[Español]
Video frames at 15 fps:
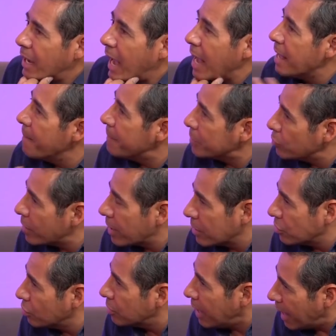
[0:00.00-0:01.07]
Ahí empezó una
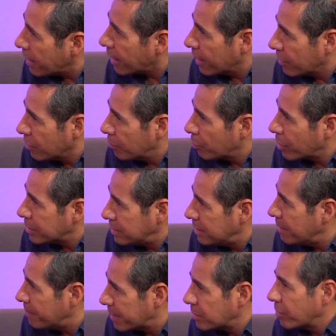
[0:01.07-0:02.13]
relación larga, ¿no? Porque sí
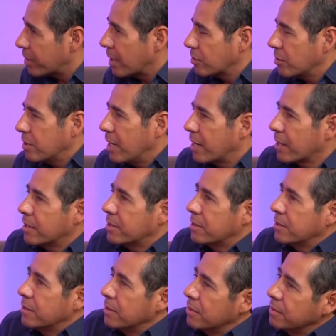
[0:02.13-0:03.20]
siempre ha sido relaciones largas.
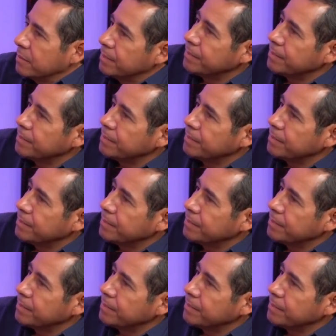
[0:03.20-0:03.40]
Sí.